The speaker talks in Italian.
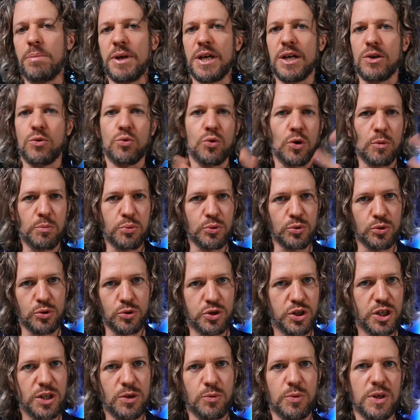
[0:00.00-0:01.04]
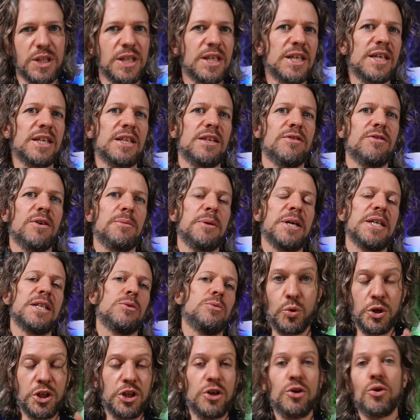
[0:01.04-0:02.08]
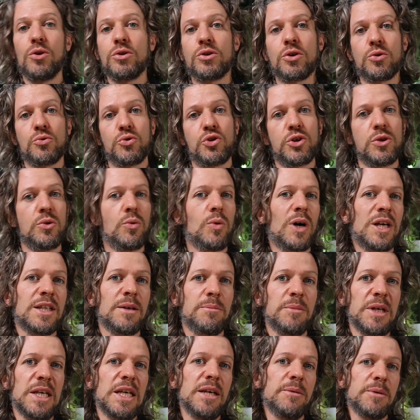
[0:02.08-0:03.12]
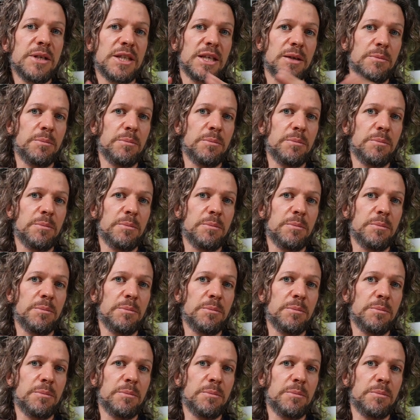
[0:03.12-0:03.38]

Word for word: 1.5 indicativamente, quindi oltre un 50 mm